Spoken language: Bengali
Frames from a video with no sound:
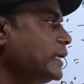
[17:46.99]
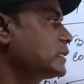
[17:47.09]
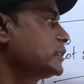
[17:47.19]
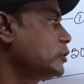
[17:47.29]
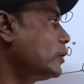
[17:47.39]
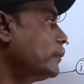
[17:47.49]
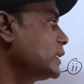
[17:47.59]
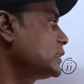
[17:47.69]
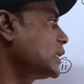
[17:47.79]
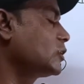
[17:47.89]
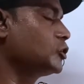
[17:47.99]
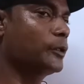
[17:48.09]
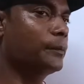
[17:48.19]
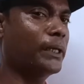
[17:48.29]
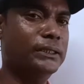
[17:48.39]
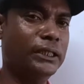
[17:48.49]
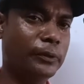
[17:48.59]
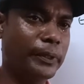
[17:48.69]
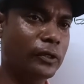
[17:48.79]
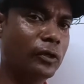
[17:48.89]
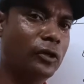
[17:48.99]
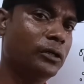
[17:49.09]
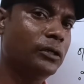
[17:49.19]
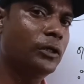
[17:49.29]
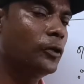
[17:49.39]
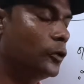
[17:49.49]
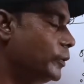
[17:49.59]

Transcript: সেহেতু আমাদের সাত দশমিক পাঁচ ডিগ্রি বের করলেও হবে